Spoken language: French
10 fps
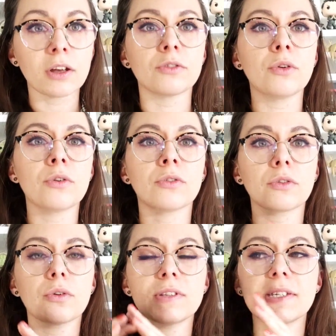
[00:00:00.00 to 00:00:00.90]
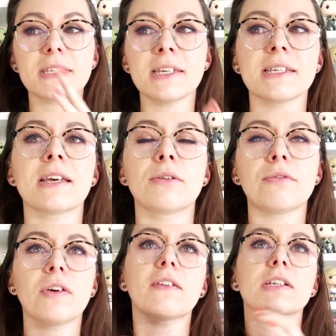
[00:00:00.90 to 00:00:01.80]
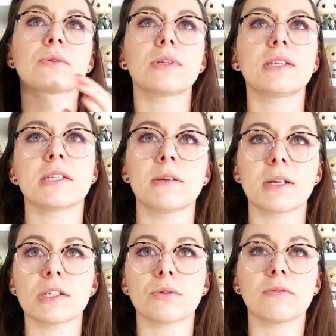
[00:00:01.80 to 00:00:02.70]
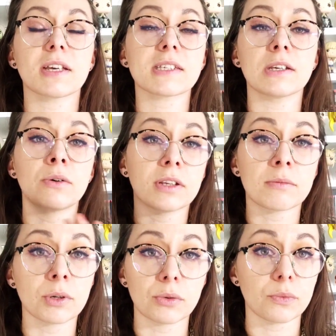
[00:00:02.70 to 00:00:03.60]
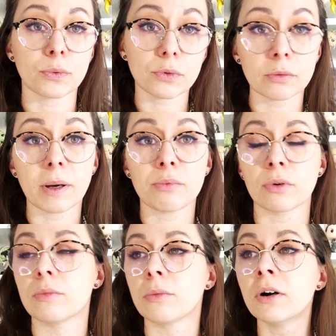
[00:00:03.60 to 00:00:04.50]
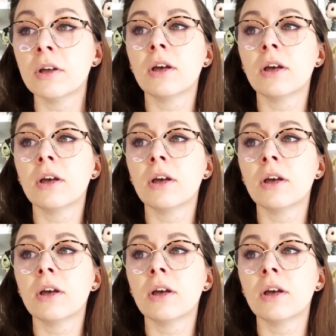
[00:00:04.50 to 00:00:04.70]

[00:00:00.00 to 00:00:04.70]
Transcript: de ce que DC essaye de faire avec son DC Cinematic Universe qui honnêtement ne fonctionne pas pour le moment.